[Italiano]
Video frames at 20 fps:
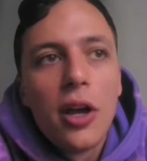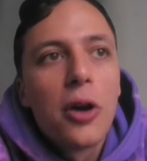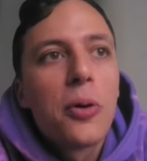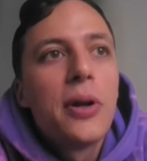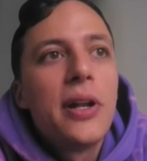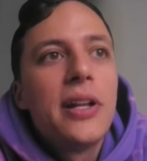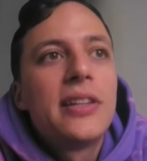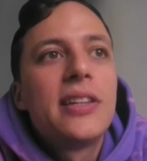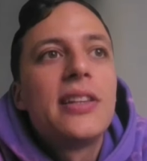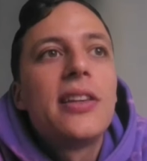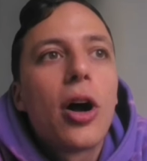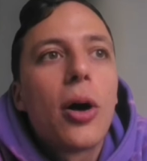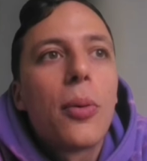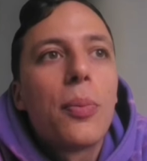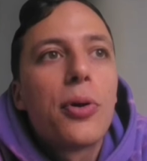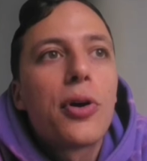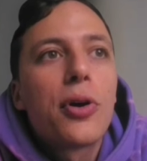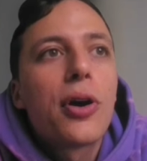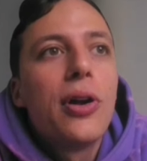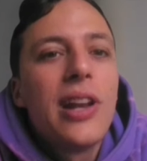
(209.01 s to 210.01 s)
Quindi ti dirò,
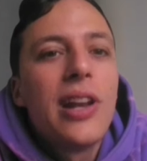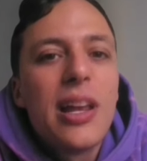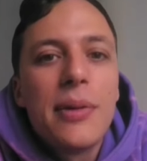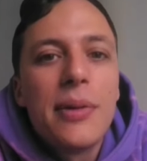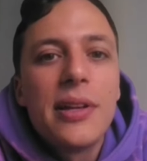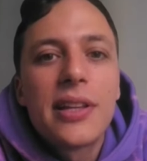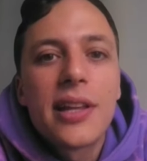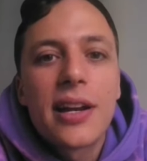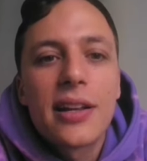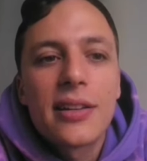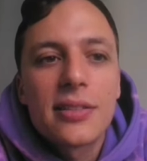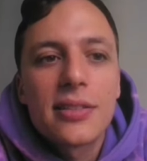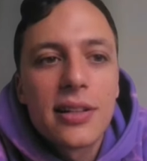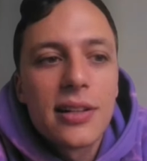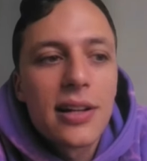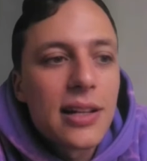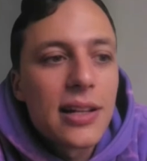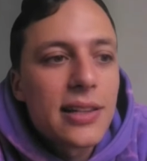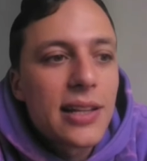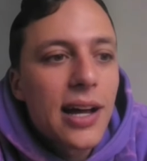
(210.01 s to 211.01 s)
più che un limite, in
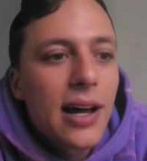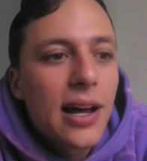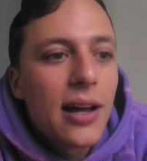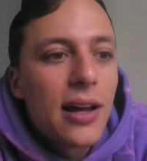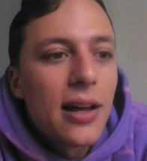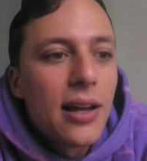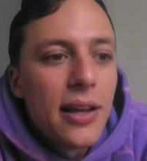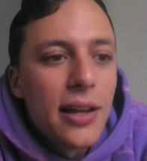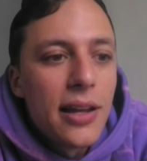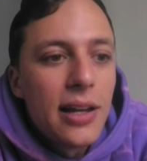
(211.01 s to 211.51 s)
realtà